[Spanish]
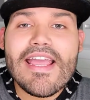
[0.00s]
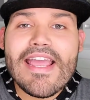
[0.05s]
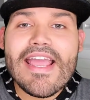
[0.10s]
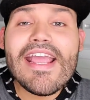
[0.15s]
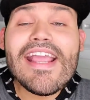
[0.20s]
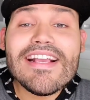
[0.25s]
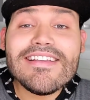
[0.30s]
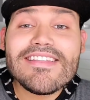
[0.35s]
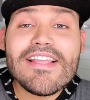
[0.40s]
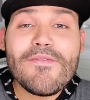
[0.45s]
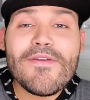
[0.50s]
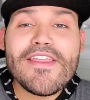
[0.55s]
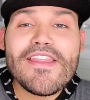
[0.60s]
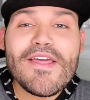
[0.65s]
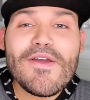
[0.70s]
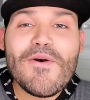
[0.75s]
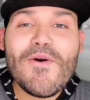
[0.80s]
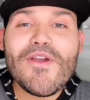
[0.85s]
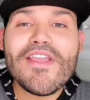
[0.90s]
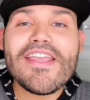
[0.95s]
En este
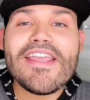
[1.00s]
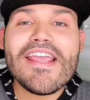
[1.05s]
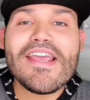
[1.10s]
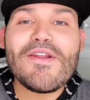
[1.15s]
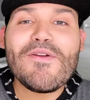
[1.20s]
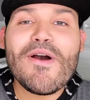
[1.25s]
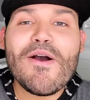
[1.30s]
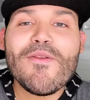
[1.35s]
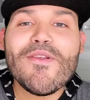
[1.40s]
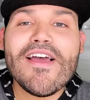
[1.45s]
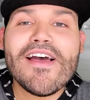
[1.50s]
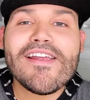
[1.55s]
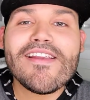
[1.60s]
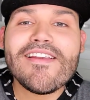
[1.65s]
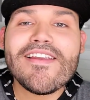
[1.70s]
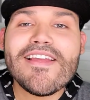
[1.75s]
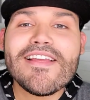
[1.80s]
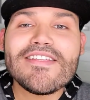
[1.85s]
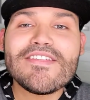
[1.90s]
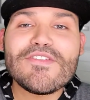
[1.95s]
video quiero hablarles